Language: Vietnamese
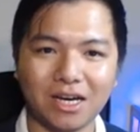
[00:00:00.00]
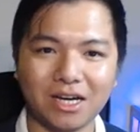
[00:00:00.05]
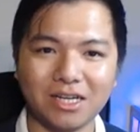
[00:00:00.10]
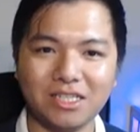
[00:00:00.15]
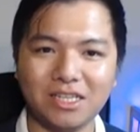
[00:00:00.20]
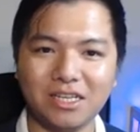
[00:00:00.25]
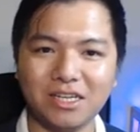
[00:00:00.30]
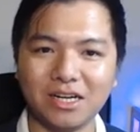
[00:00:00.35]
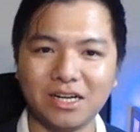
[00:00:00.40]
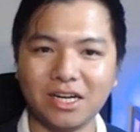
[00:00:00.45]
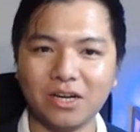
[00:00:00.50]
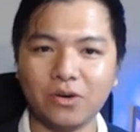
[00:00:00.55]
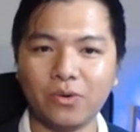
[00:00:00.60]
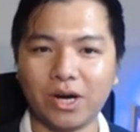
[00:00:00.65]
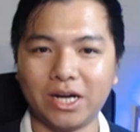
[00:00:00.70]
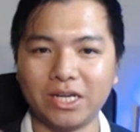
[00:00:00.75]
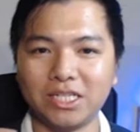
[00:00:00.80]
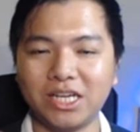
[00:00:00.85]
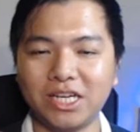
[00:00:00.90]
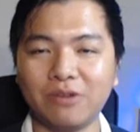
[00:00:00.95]
chia cái
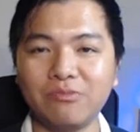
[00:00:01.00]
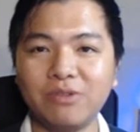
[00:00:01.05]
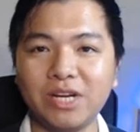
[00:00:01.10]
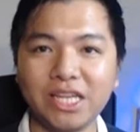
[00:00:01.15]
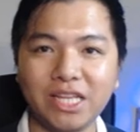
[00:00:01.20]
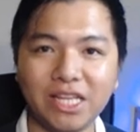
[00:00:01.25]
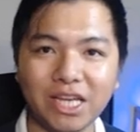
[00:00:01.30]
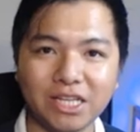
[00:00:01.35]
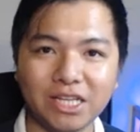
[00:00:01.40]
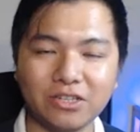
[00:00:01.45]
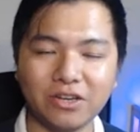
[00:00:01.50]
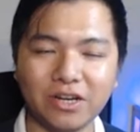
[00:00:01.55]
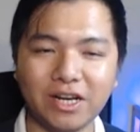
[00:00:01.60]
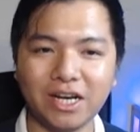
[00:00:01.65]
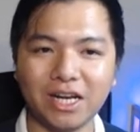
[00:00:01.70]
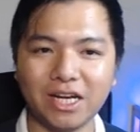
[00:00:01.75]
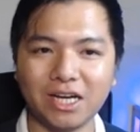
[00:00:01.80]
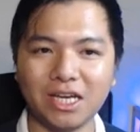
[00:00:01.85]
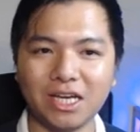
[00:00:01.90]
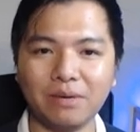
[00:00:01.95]
khoảng trống nó ít nhất, cho
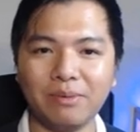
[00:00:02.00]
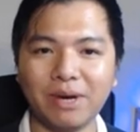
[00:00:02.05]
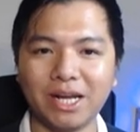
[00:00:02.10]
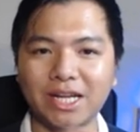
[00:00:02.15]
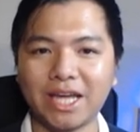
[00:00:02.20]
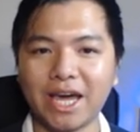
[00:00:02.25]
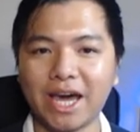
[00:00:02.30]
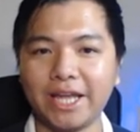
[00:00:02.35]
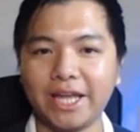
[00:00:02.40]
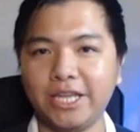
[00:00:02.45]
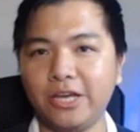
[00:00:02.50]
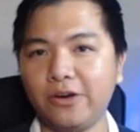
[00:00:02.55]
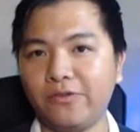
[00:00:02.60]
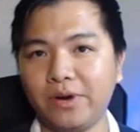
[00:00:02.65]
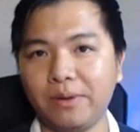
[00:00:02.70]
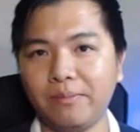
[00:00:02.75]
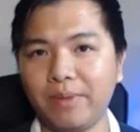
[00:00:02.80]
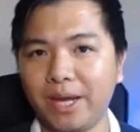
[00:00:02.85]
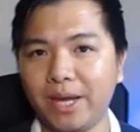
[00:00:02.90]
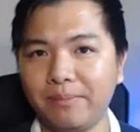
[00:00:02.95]
nên là khi các bạn cài nhiều
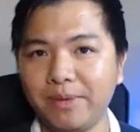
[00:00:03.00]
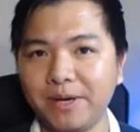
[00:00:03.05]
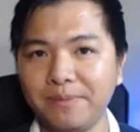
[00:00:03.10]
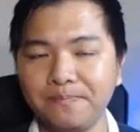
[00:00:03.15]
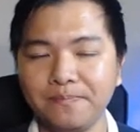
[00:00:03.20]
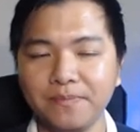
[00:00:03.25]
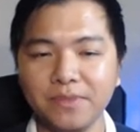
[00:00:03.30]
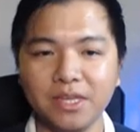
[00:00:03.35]
phần mềm á,